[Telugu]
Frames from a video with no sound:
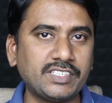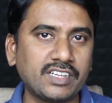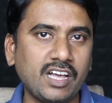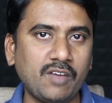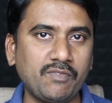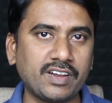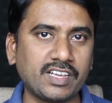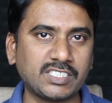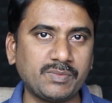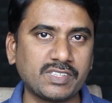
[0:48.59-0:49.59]
మేజర్గా ఆఫ్లైన్
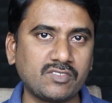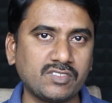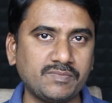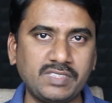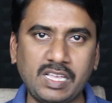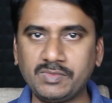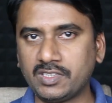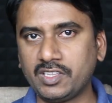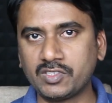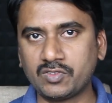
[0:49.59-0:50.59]
కస్టమర్స్ కోసం
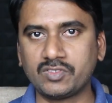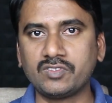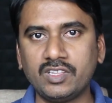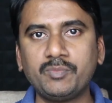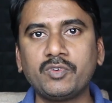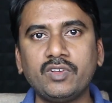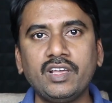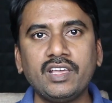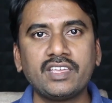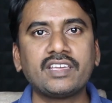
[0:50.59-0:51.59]
శాంసంగ్ తీసుకొస్తుంది ఇప్పుడు
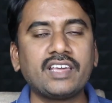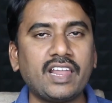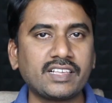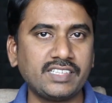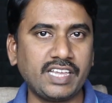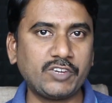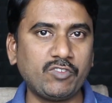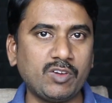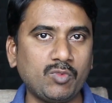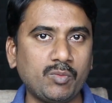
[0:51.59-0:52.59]
ఈ గెలాక్సీ ఎయిట్
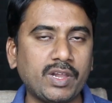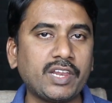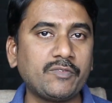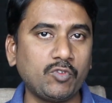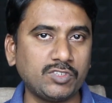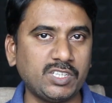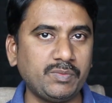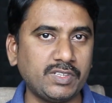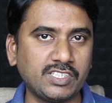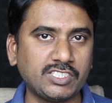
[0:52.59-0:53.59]
ట్వెల్వ్ మొబైల్ని ఫోర్
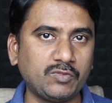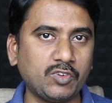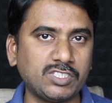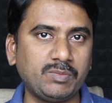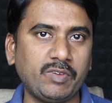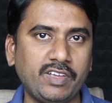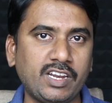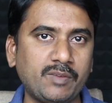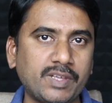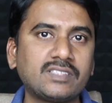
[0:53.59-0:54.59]
జీబీ సిక్స్టీ ఫోర్ జీబీ
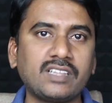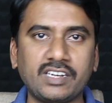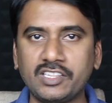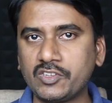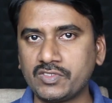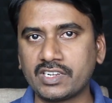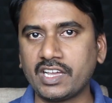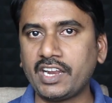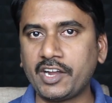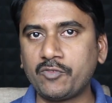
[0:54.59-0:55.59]
వేరియంట్ ప్రైస్ థర్టీన్ థౌసండ్
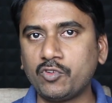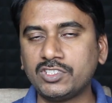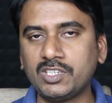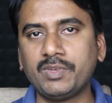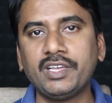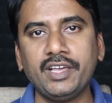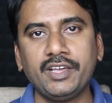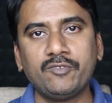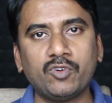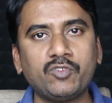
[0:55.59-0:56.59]
కానీ అండ్ ఫోర్ జీబీ
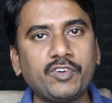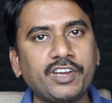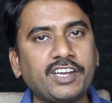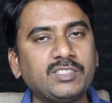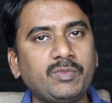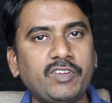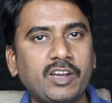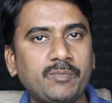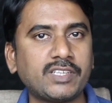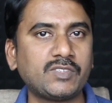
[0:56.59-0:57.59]
వన్ ట్వంటీ ఎయిట్ జీబీ
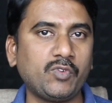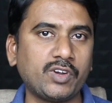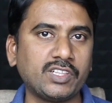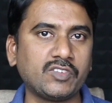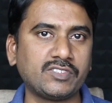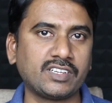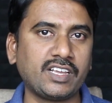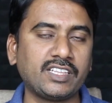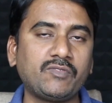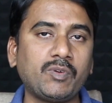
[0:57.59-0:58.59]
వేరియంట్ ప్రైస్ ఫోర్టీన్
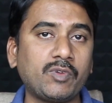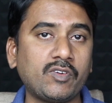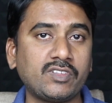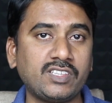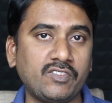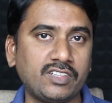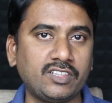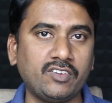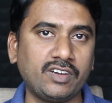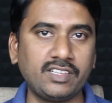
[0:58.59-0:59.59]
గా ఇది ఫిబ్రవరి
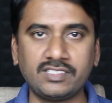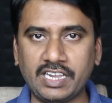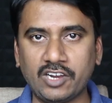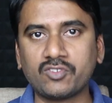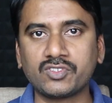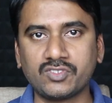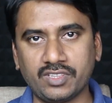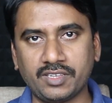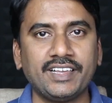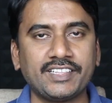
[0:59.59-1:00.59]
సెవెంటీన్త్ నుండి సేల్లోకి
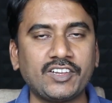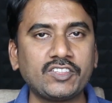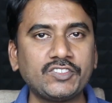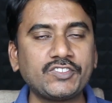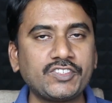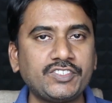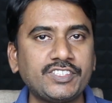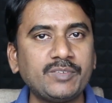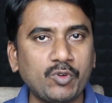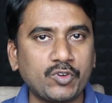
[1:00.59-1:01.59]
వస్తుంది ఈ తర్వాత న్యూస్
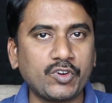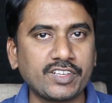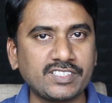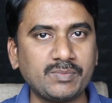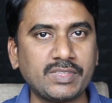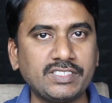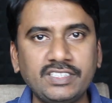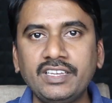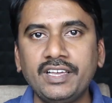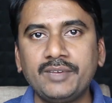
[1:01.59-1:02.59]
వచ్చేసి మోటోలాకి
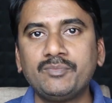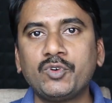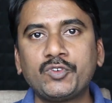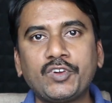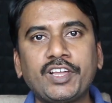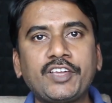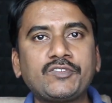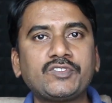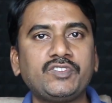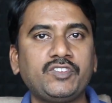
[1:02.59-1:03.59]
సంబంధించి మోటోలా
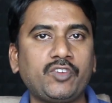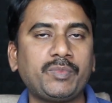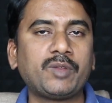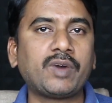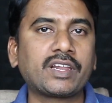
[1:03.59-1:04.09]
ఈరోజు యూరోపియన్